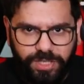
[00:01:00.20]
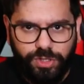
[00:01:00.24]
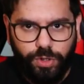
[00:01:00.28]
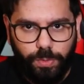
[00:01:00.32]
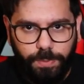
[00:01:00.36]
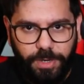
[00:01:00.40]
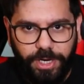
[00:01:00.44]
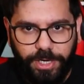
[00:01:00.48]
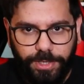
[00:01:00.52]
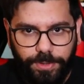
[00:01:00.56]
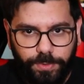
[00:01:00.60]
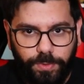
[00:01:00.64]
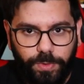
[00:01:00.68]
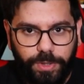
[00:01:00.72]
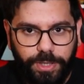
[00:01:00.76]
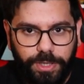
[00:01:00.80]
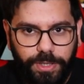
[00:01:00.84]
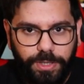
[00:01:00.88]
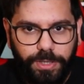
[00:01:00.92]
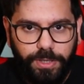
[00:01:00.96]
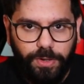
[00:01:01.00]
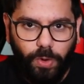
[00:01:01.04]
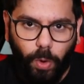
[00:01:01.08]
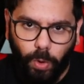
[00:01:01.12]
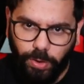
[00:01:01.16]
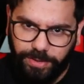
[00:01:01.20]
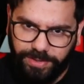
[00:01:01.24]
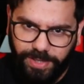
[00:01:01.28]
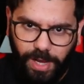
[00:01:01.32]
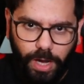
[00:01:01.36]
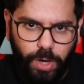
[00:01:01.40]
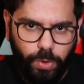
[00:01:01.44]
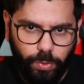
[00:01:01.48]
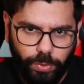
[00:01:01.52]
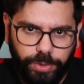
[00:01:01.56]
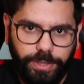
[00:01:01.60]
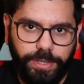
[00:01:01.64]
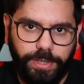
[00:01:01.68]
ركزوا معي اوكي قلت
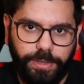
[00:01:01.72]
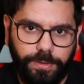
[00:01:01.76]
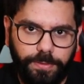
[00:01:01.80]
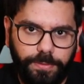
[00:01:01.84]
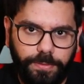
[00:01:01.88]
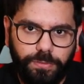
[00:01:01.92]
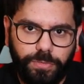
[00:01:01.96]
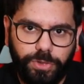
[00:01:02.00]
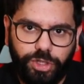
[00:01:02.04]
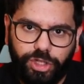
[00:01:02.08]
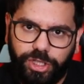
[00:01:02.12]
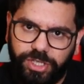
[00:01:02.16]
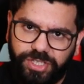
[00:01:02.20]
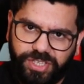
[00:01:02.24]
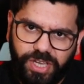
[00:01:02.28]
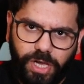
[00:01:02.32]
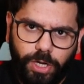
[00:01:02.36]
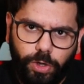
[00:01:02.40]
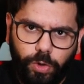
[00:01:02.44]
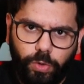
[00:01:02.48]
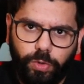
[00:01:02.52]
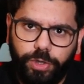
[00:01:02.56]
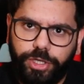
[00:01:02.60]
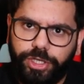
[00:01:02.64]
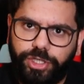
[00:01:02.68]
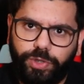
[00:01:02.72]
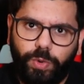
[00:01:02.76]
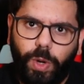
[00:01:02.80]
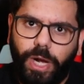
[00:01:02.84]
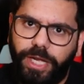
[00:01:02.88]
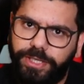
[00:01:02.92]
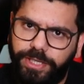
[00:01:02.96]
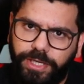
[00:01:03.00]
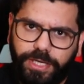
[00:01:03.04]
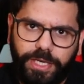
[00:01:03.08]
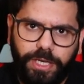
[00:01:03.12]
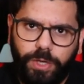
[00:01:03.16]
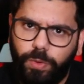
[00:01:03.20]
تعاونيه مش تزعلوا ويجي
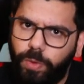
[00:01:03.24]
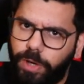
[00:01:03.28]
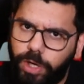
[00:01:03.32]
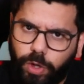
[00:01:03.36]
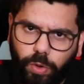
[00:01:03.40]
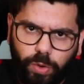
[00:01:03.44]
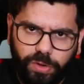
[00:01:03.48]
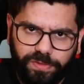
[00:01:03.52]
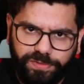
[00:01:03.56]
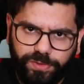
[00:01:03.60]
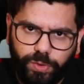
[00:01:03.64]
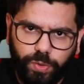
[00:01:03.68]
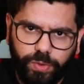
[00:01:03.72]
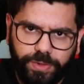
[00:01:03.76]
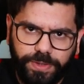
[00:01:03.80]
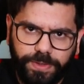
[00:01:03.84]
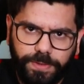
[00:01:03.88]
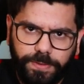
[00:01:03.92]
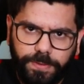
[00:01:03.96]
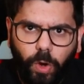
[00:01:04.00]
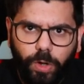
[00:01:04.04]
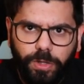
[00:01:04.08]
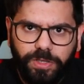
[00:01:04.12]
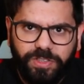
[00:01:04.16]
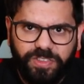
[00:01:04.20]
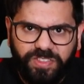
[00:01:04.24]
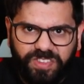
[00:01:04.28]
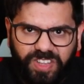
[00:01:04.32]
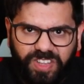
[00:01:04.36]
واحد يحكي لي وين كول اوف ديوتي قلت